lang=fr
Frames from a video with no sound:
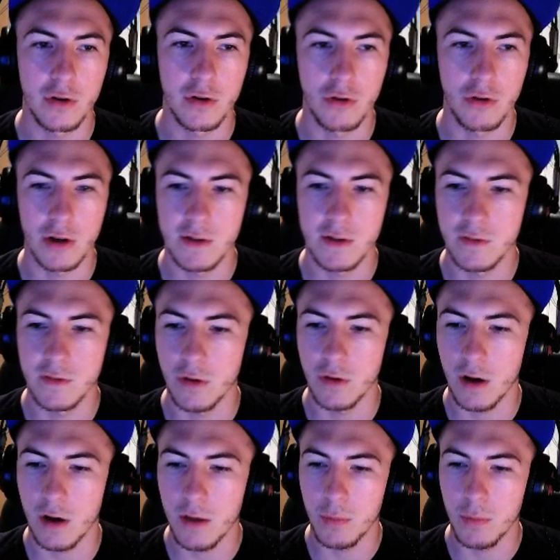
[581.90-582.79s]
Alistair
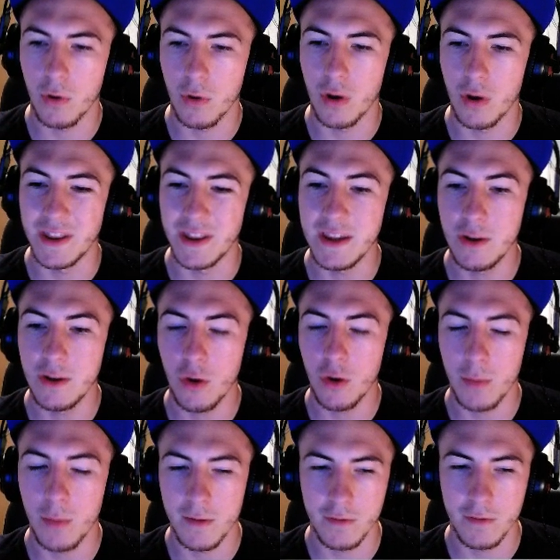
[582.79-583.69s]
A prend un
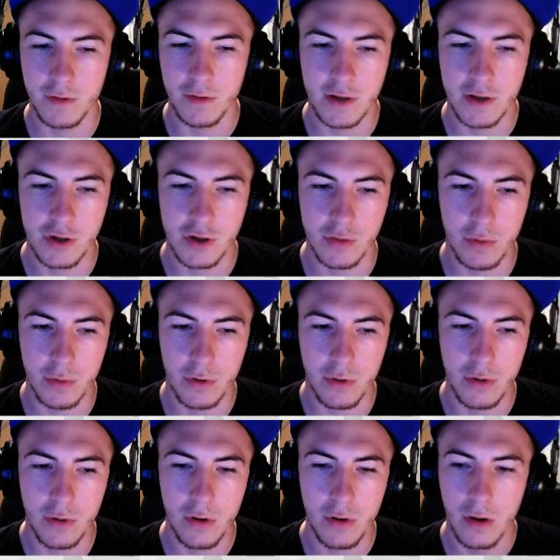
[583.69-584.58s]
énorme avantage en
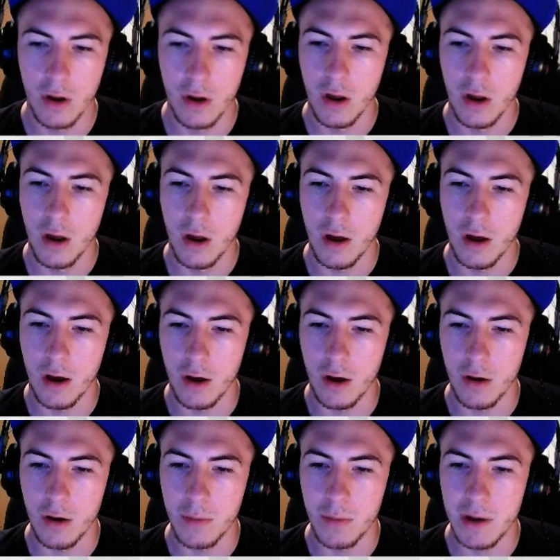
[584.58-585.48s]
prenant
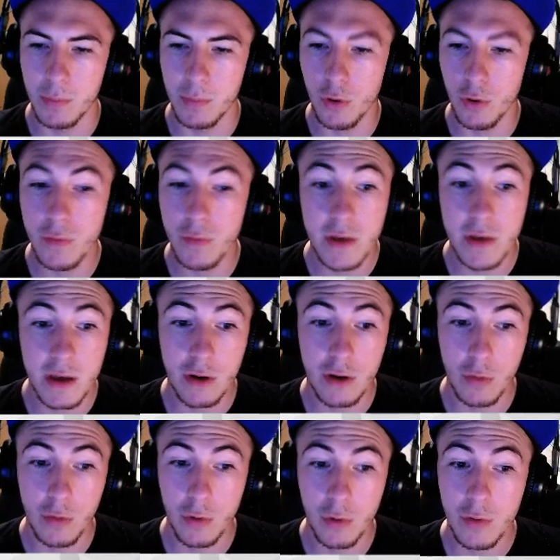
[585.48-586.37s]
bah, le, premier, le
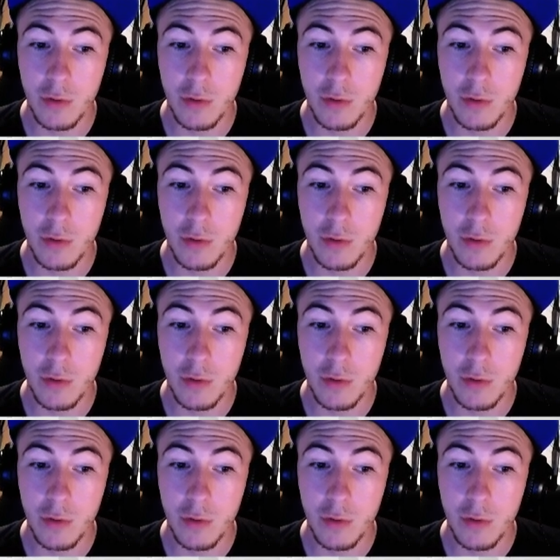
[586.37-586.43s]
premier